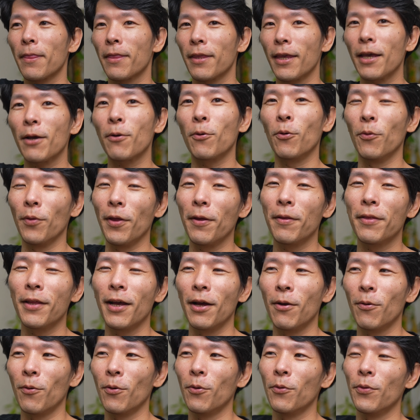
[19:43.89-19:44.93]
結構ね、あ
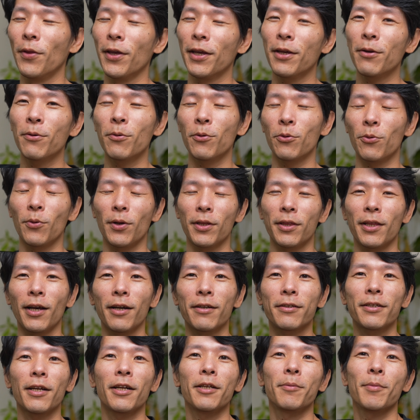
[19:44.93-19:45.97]
の、できることはた
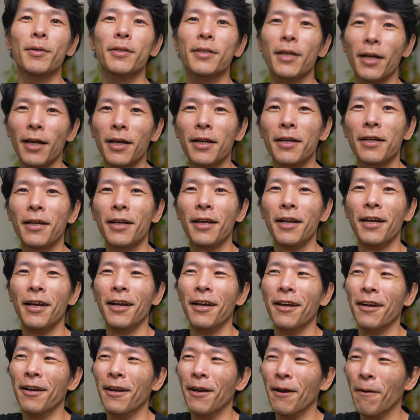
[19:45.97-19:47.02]
くさんありますか
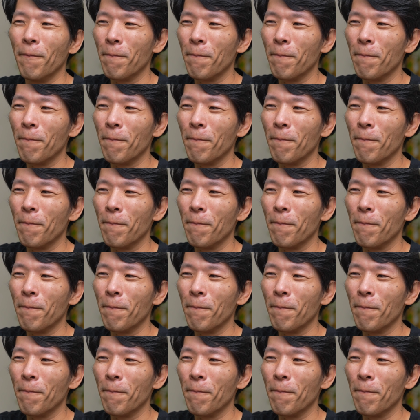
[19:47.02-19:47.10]
ら。